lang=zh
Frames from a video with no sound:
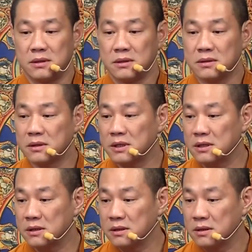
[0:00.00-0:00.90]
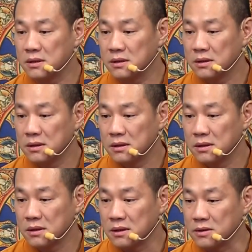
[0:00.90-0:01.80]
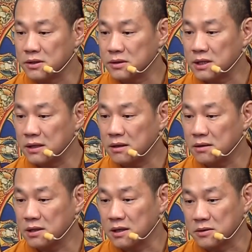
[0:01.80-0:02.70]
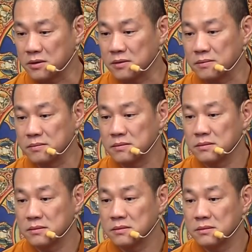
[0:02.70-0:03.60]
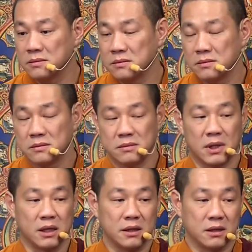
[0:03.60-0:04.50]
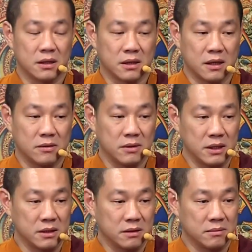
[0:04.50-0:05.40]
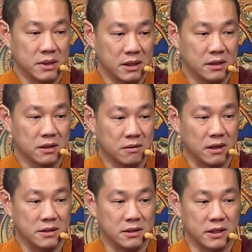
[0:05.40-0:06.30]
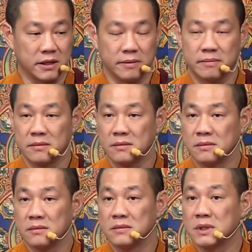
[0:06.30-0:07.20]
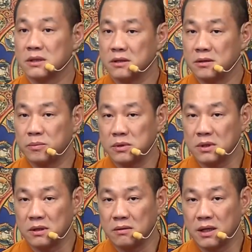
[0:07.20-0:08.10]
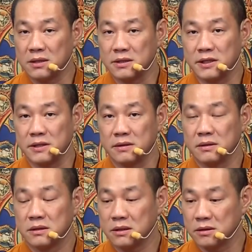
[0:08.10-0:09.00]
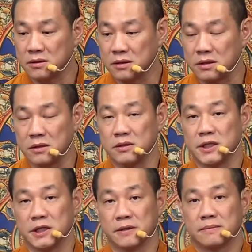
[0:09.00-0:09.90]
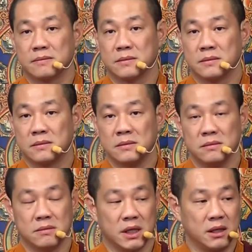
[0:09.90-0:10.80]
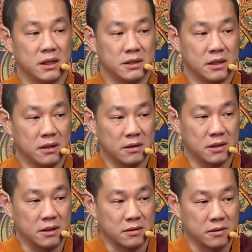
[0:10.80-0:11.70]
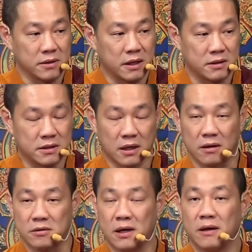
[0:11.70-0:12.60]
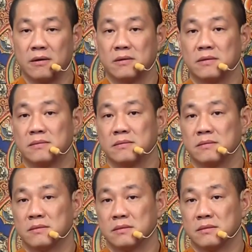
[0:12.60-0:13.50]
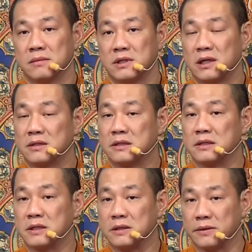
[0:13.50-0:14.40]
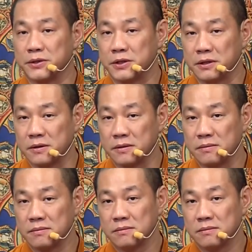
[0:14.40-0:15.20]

所以，通修在道场中，每一个岗位、每一个环节都不能忘记，这就是修行。每一个人在道场中要找到让自己有修、